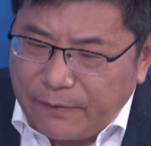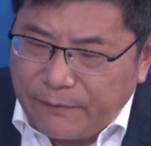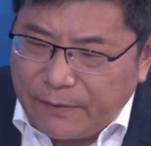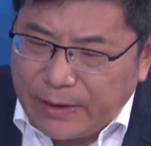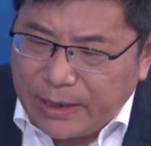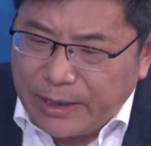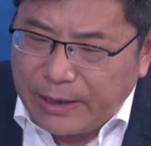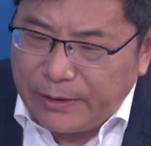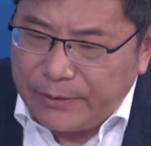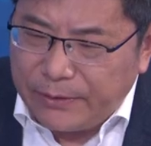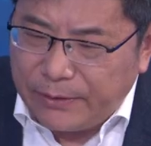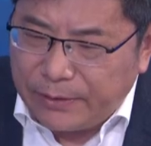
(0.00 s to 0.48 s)
发
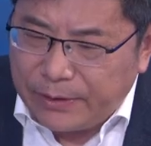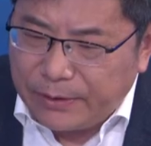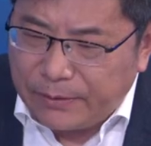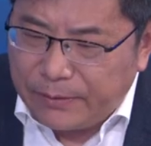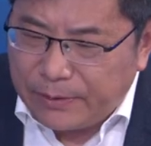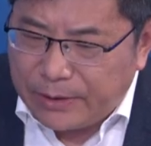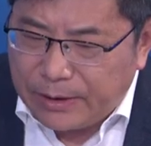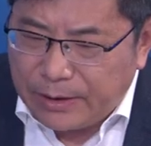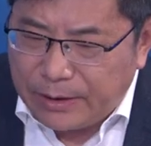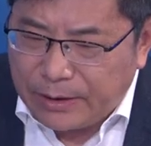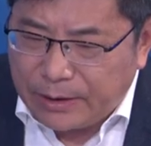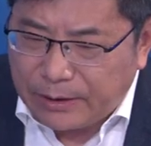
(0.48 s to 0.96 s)
展旅游的
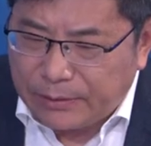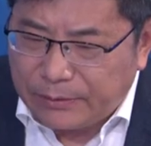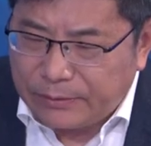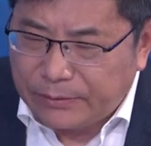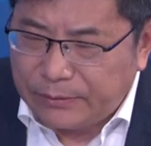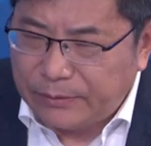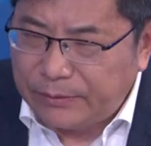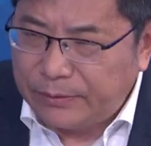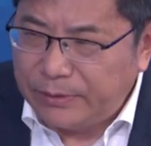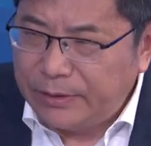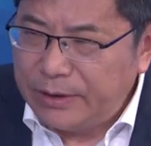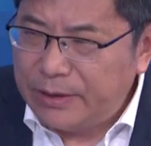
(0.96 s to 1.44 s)
过程当
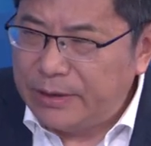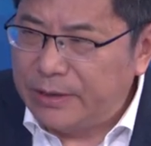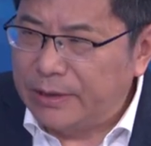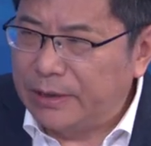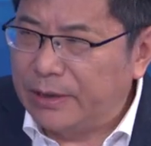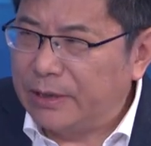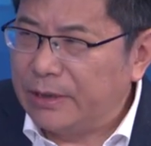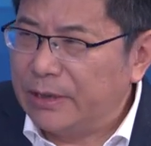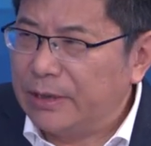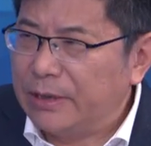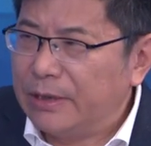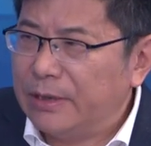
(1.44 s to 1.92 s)
中，一
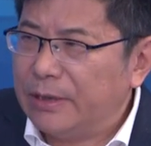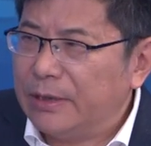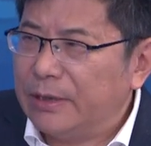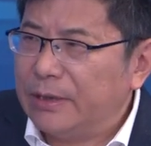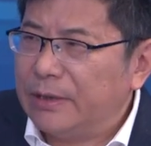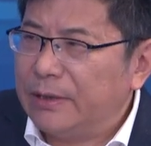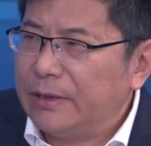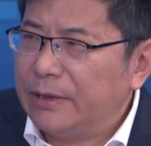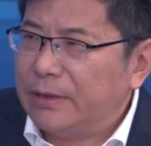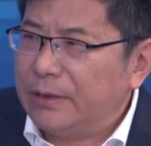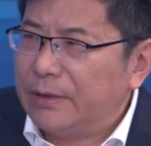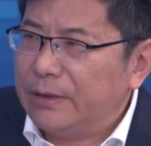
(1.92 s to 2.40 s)
些
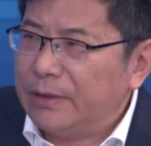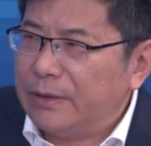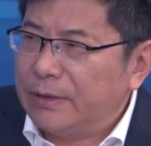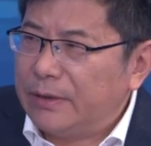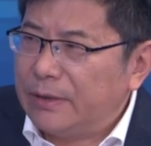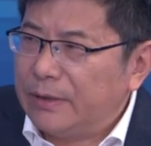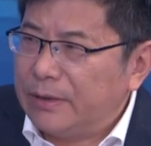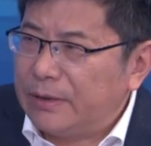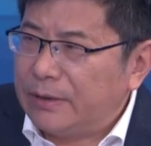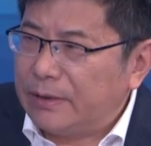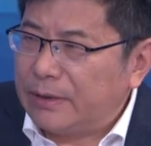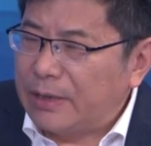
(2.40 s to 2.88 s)

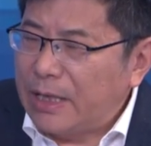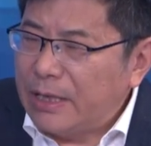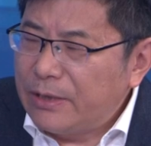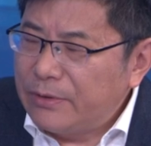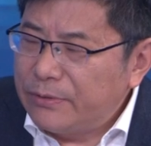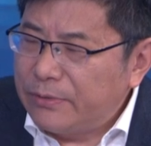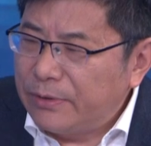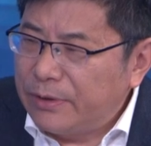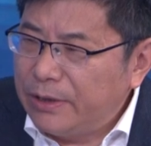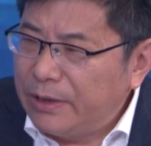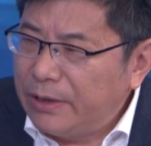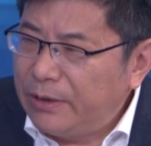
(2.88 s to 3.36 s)
单
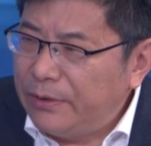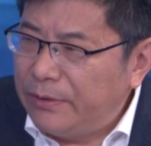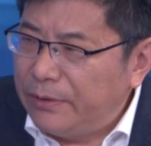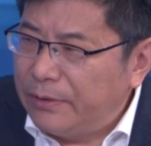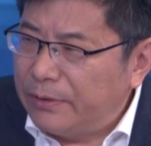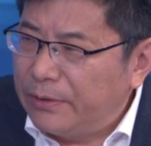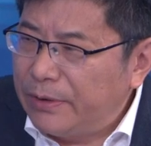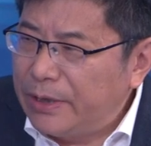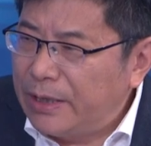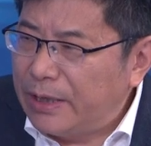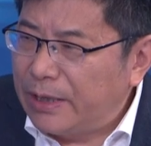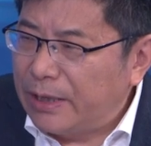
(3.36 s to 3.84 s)
纯以旅
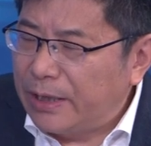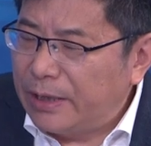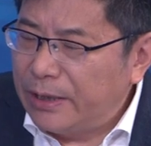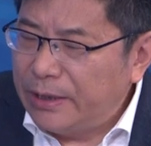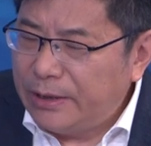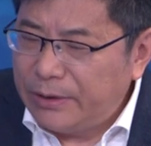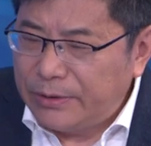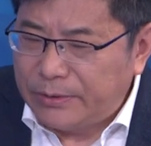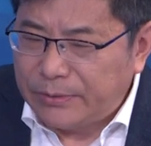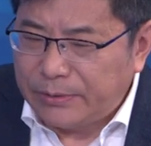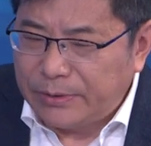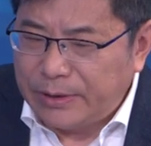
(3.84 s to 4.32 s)
游业来
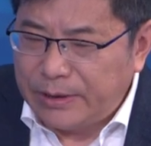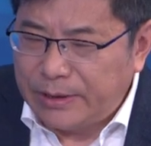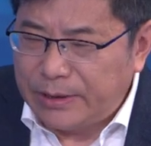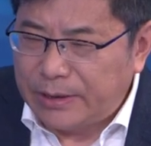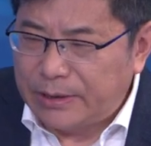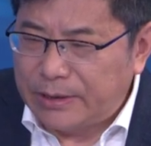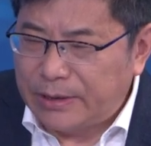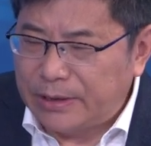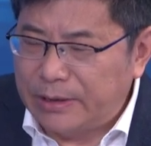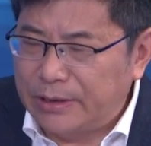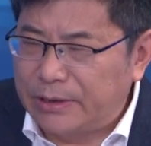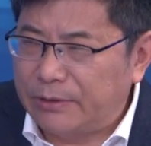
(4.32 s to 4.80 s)
立足的一些
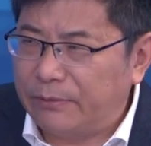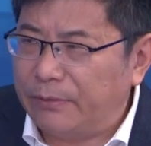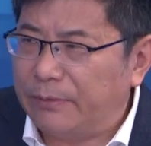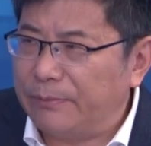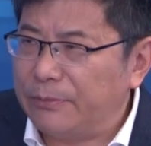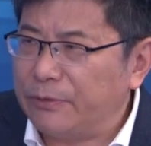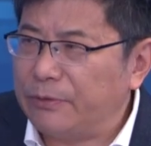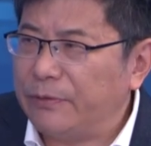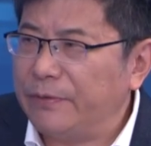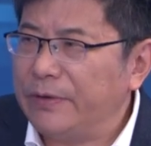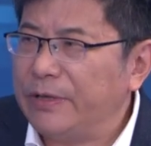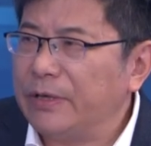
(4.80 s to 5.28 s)
城市，我们
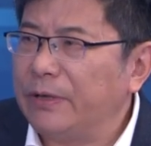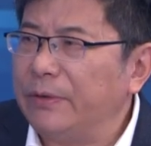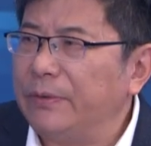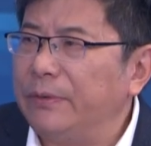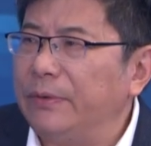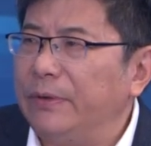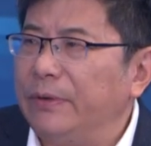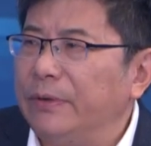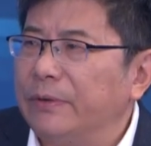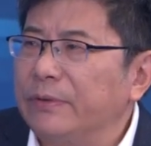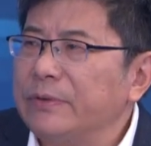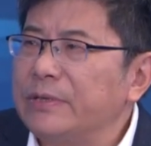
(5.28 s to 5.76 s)
所谓叫
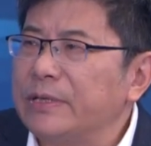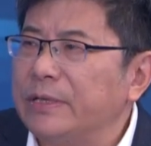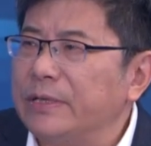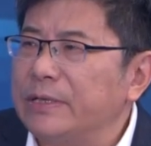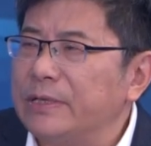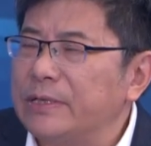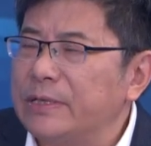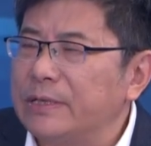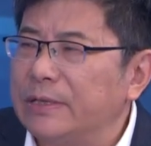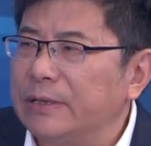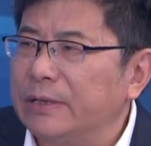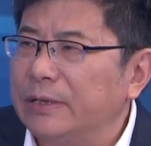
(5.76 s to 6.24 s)
旅游城
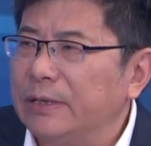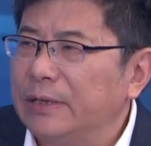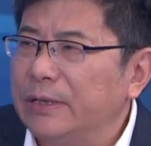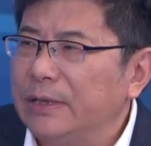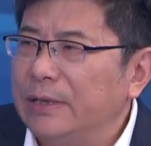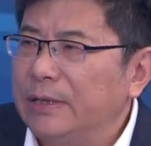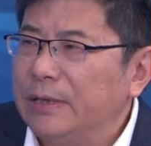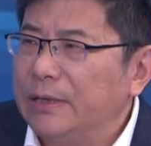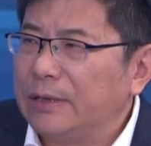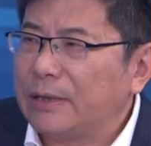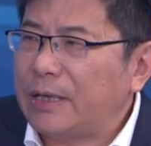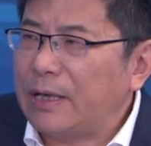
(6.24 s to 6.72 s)
市，
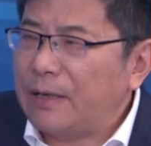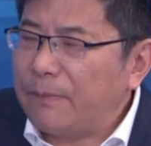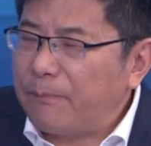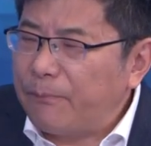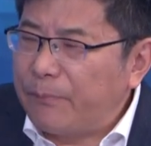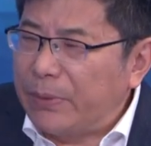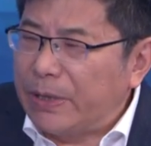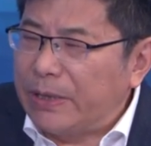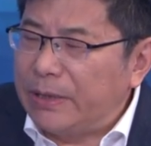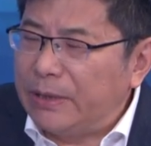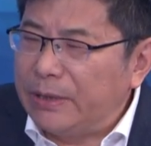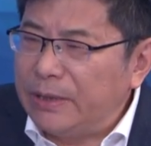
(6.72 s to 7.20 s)
它的
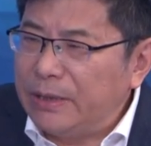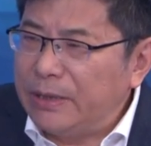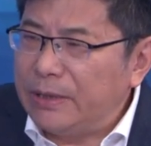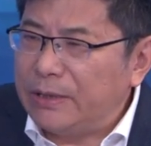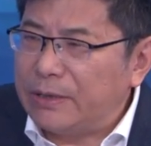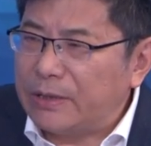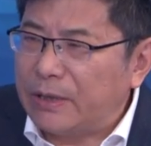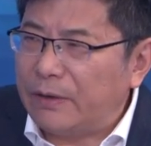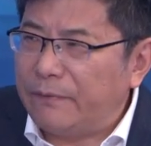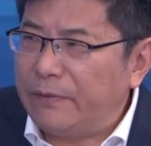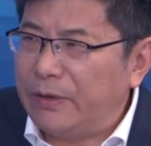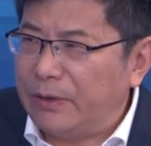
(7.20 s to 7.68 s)
本地
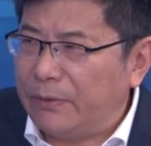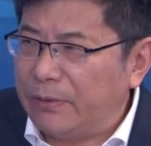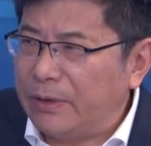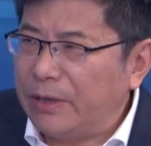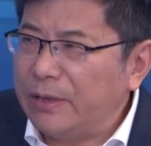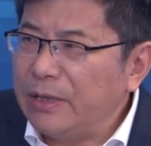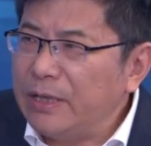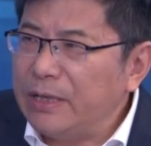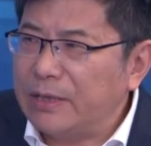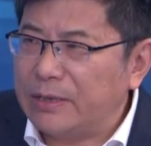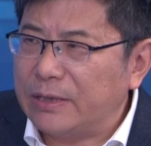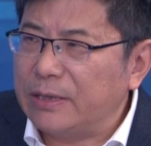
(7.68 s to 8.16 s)
消费或者
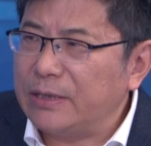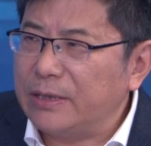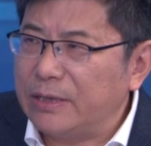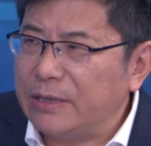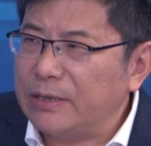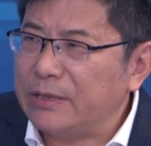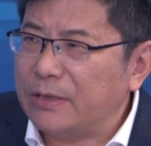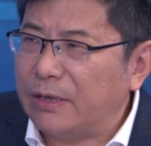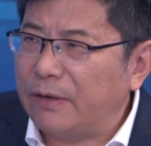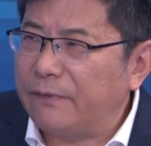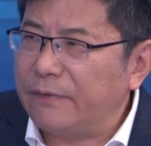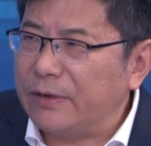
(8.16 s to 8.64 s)
内生性
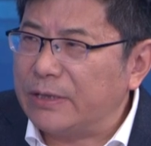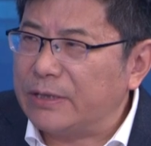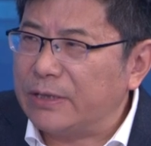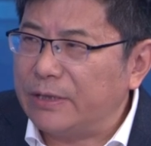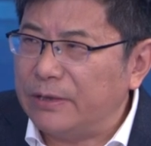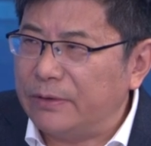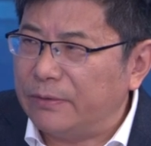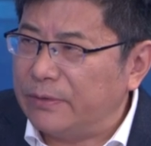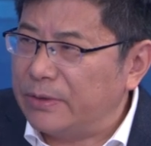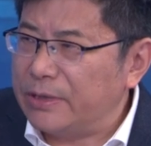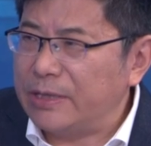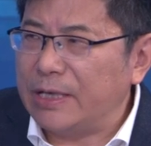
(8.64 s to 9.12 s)
消费是
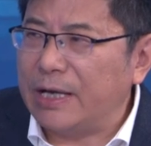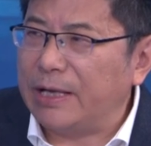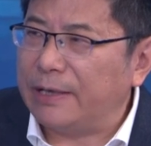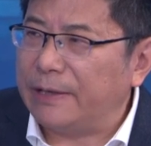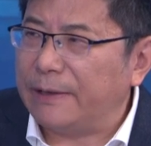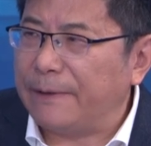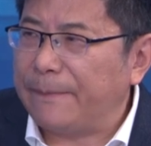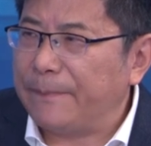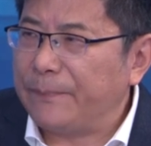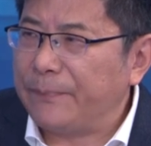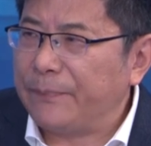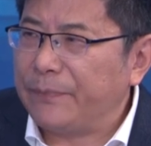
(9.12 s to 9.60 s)
有限的，